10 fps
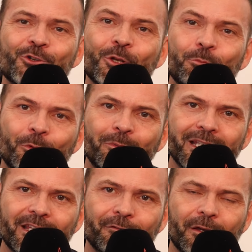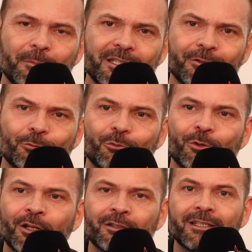jeunes publics et famille,
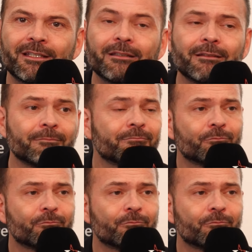où des